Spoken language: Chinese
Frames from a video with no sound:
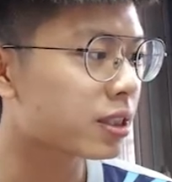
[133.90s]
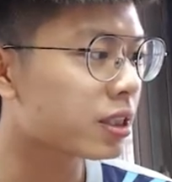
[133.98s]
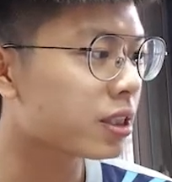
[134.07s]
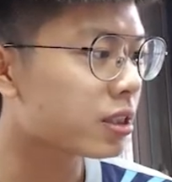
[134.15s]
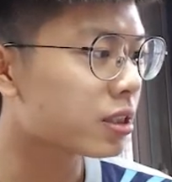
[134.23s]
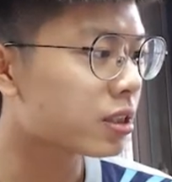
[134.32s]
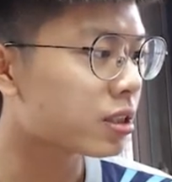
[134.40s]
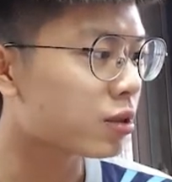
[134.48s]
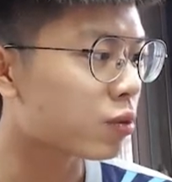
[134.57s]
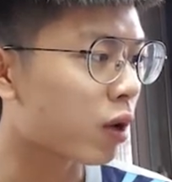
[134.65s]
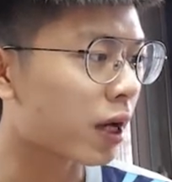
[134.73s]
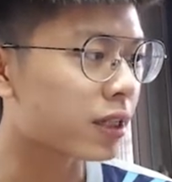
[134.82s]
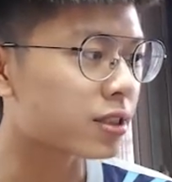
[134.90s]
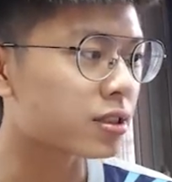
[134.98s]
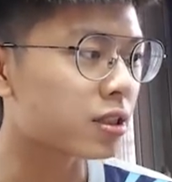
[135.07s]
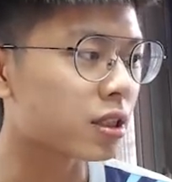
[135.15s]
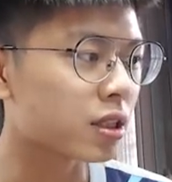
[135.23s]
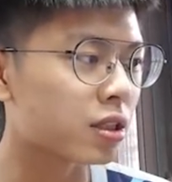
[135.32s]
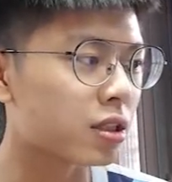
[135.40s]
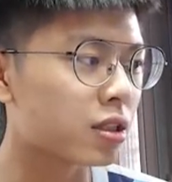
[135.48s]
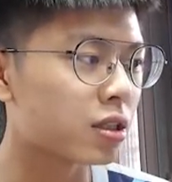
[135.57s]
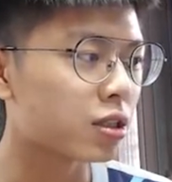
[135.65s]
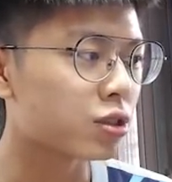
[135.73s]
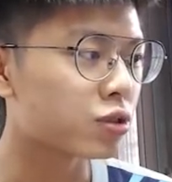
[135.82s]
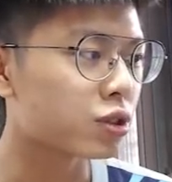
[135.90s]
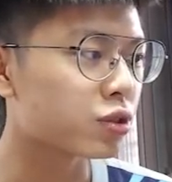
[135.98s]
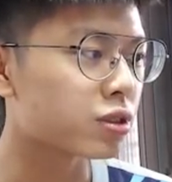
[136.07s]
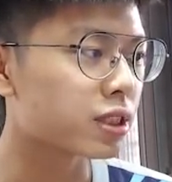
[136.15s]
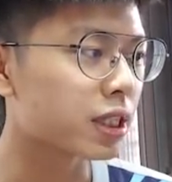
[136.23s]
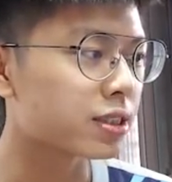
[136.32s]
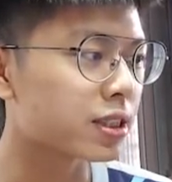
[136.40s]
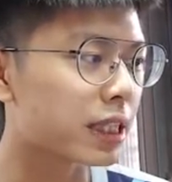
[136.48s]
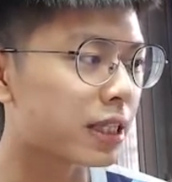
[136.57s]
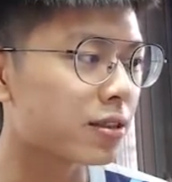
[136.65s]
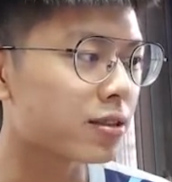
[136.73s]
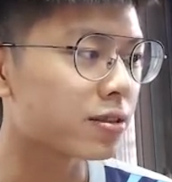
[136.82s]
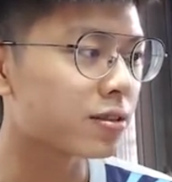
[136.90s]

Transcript: 一，y 是二，所以就是在这里哦。